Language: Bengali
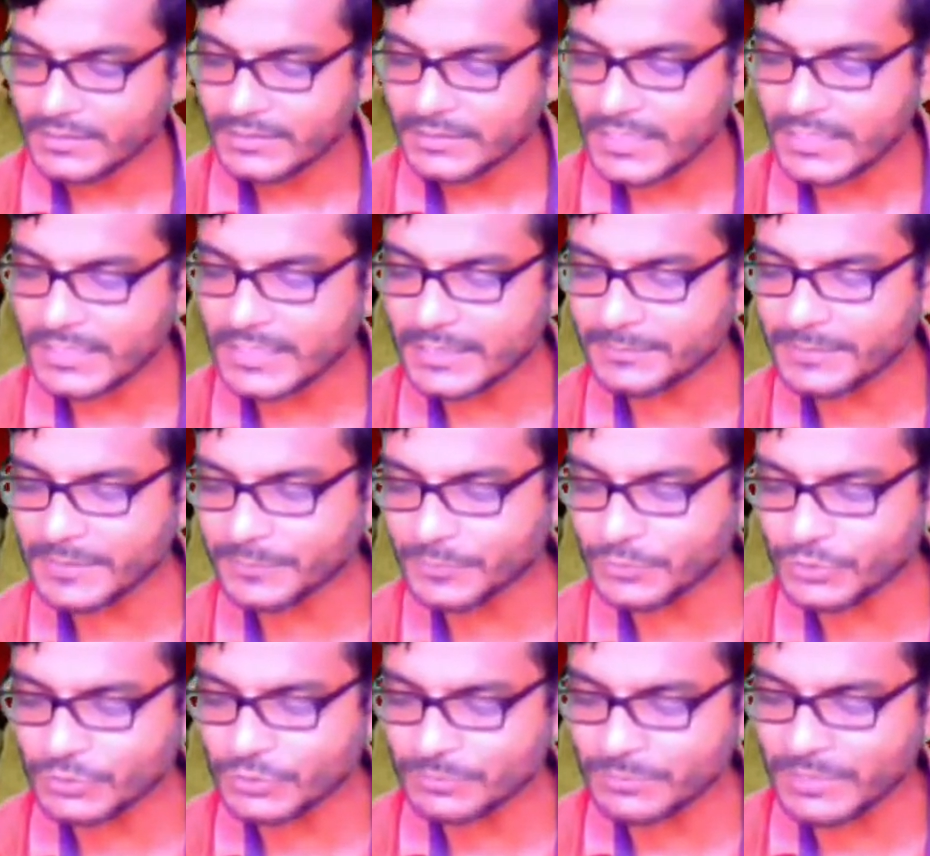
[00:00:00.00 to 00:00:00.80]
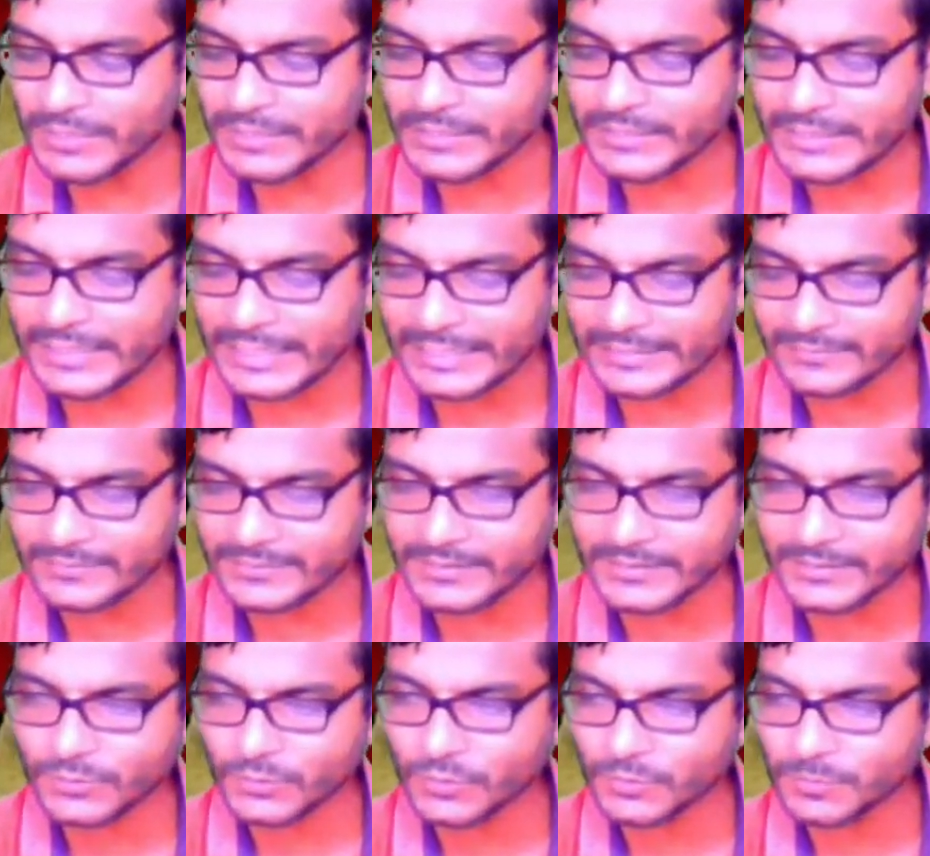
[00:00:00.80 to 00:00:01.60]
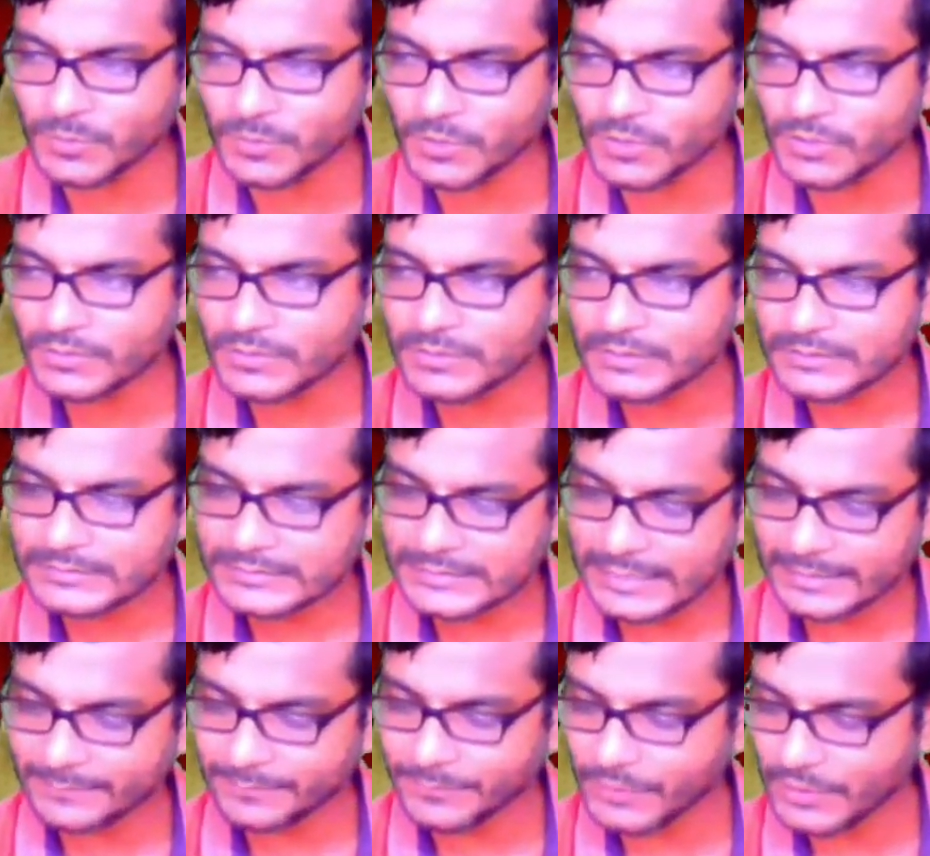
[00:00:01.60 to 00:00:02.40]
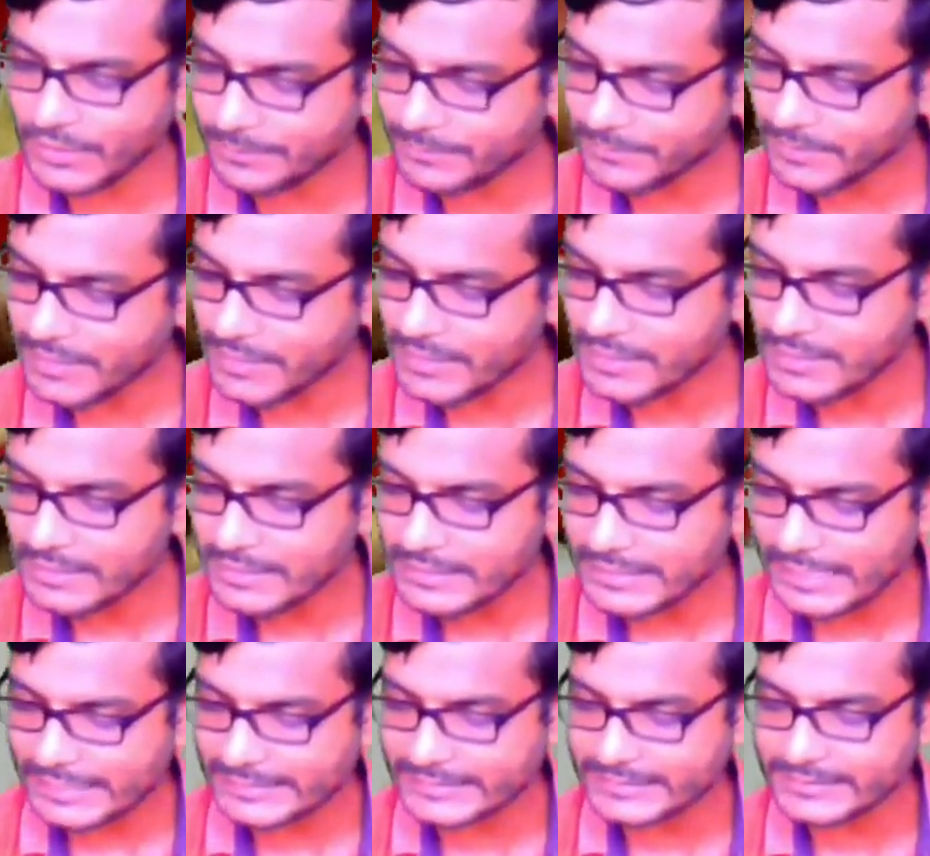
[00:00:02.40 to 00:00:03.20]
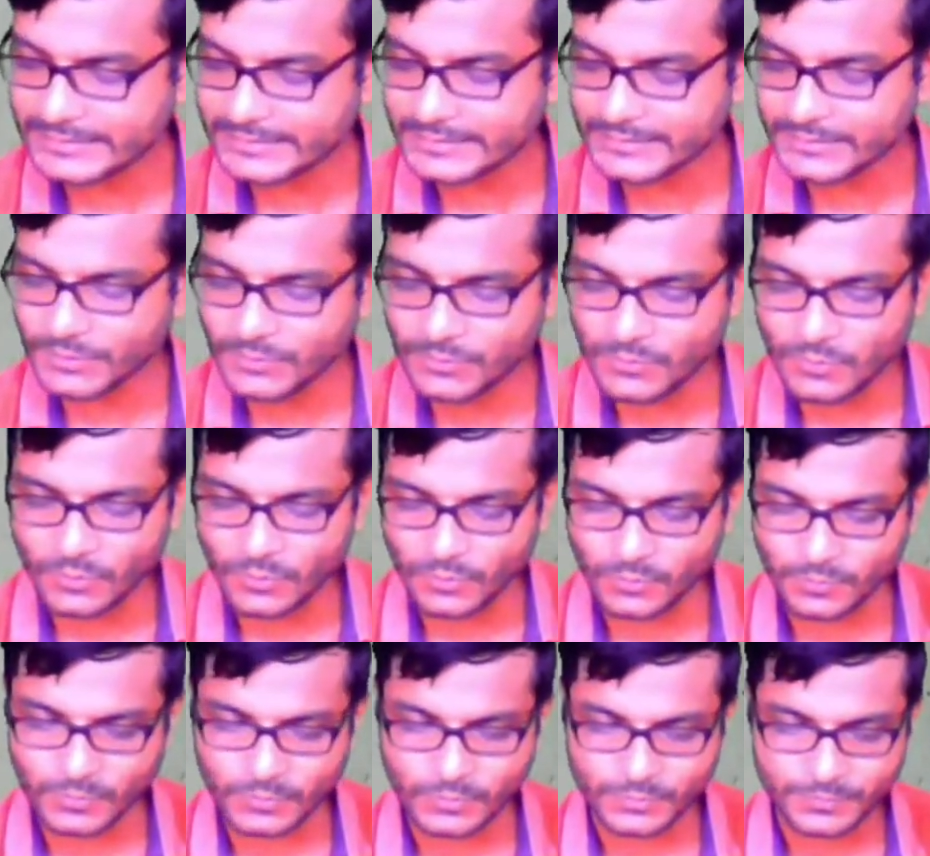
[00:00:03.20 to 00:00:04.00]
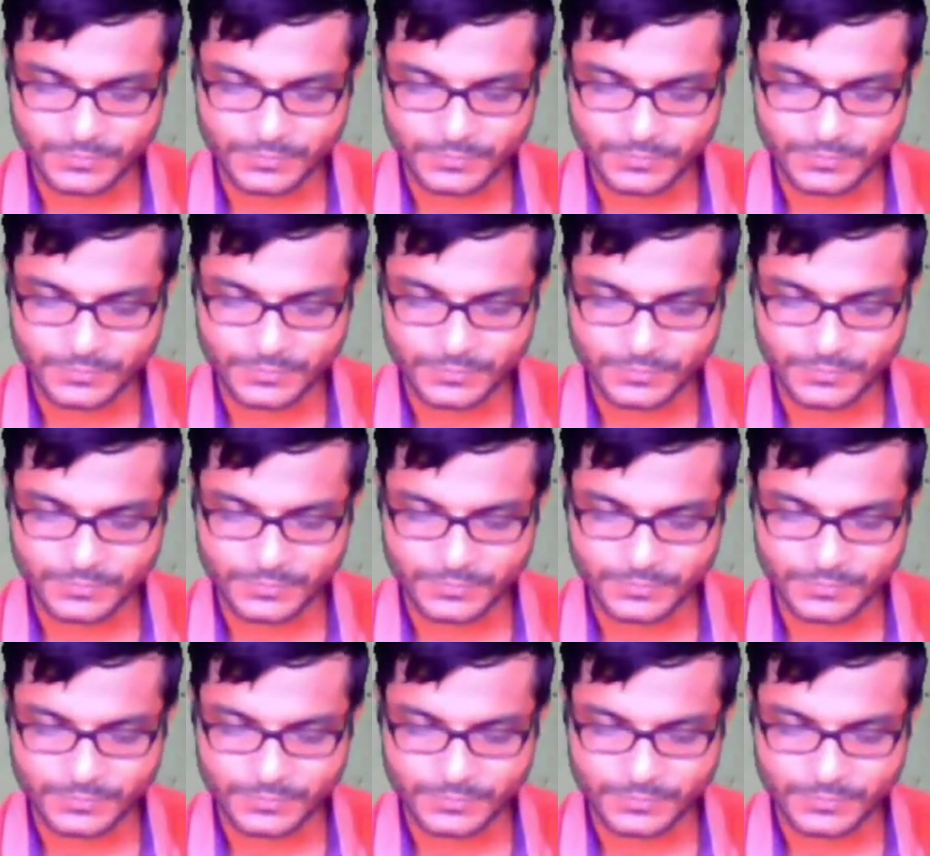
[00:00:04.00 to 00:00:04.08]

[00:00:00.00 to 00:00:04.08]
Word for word: তাহলে আমরা প্রথমে আগে কাঠ দিয়ে করব তারপরে আমরা কাঠি দিয়েও করব